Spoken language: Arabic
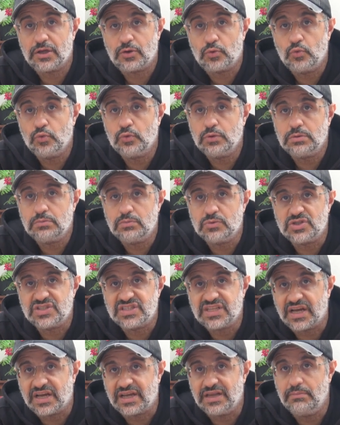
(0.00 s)
يكون
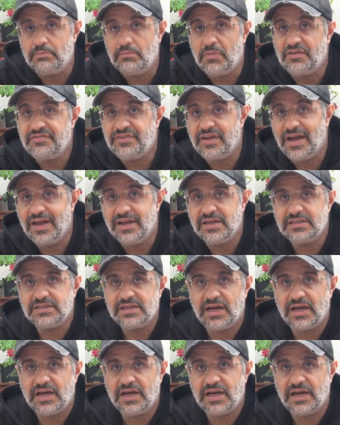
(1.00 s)
مستقيم ما في اي